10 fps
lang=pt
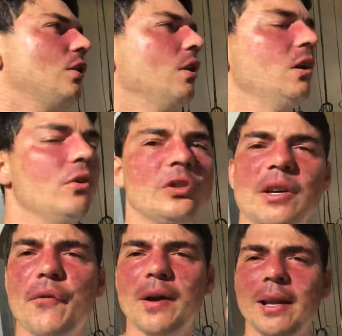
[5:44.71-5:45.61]
Ó. Eu
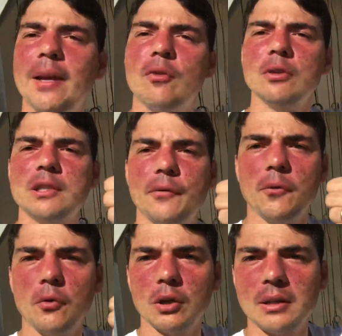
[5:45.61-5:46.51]
já falei, quando você
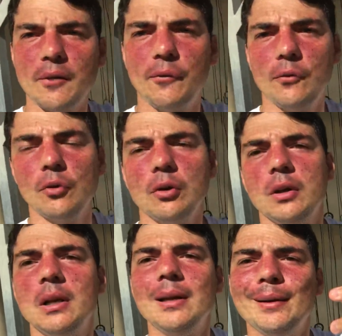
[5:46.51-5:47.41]
for cortar a flor,
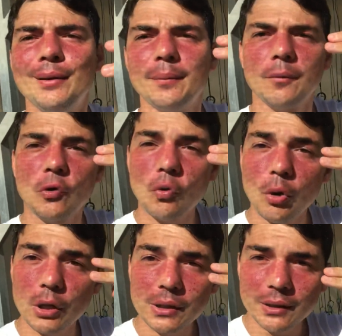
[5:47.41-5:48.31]

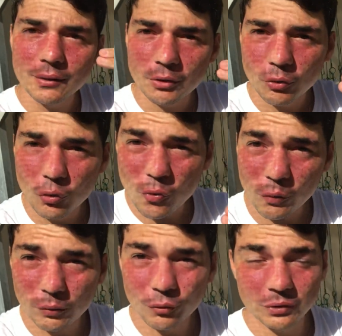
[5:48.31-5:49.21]
corta
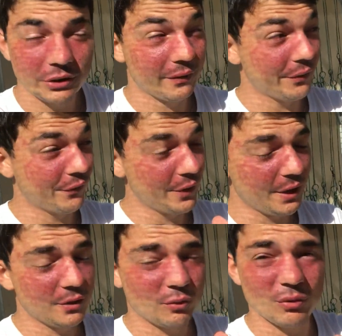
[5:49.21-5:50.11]
com tiver
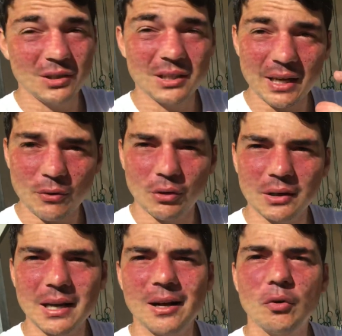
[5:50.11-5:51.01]
verde, tudinho, você quer
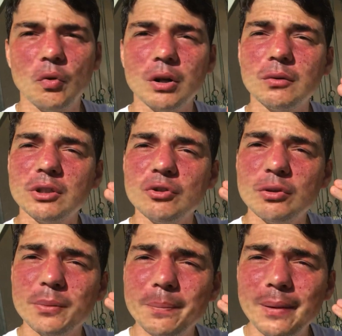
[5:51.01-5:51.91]
cortar, corta com a
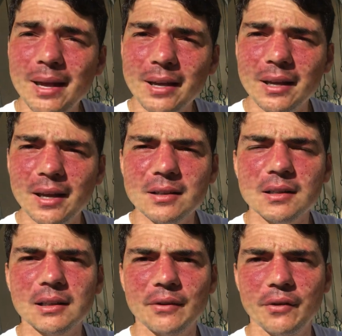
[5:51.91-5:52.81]
tesoura bem
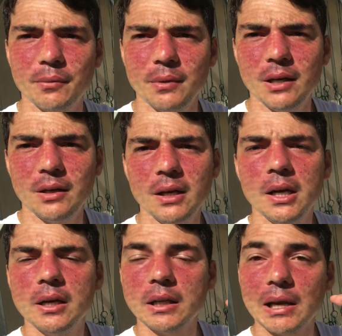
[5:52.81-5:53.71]
quente, tem que estar vermelha,
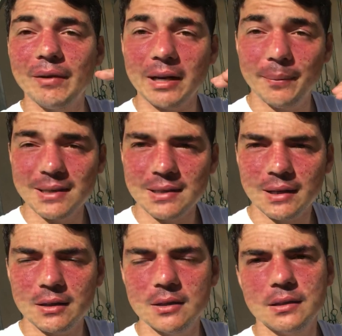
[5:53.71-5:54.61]
que ela vai acabar
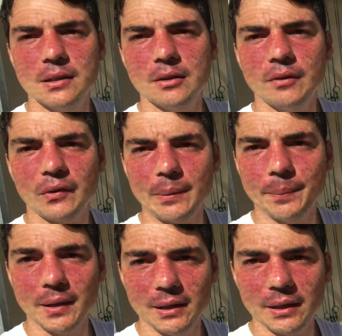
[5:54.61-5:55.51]
cicatrizando, vai ficar
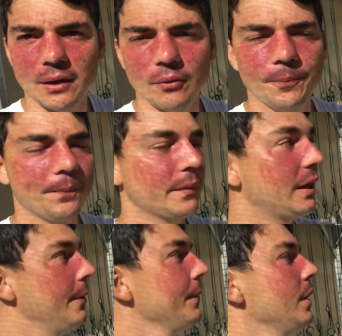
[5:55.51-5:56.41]
bem legal,
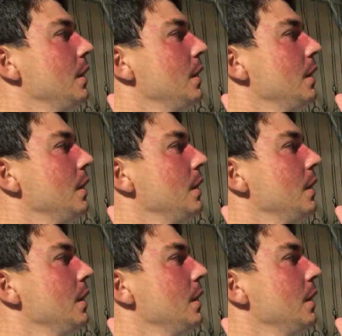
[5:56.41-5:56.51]
tá?